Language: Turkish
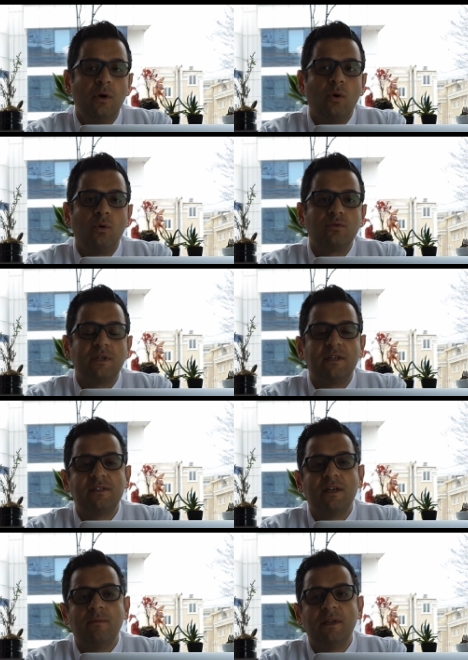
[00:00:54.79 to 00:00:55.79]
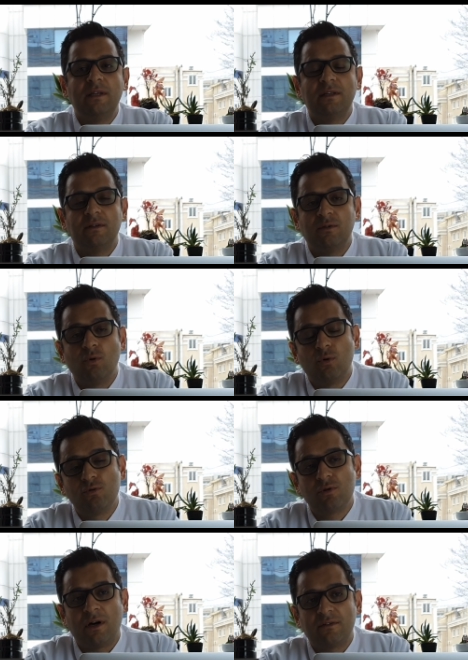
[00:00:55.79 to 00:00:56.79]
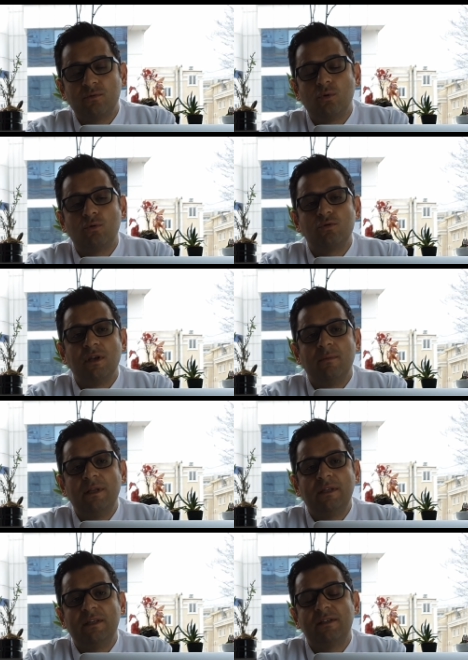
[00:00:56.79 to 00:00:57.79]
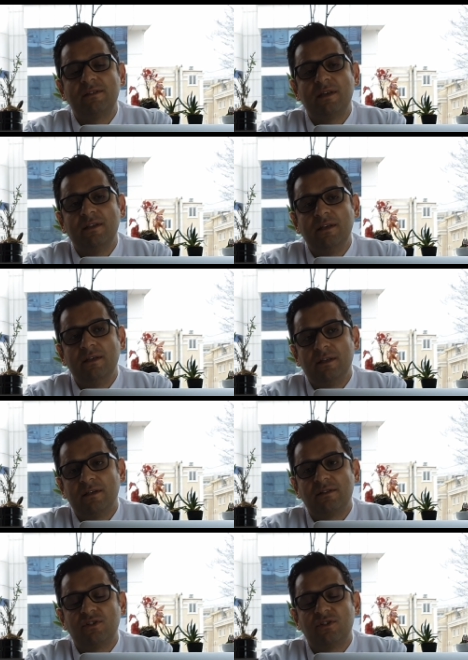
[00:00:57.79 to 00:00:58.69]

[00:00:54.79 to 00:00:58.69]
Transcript: 18 gebelik 9 artı 9 gebelik iki seri yazı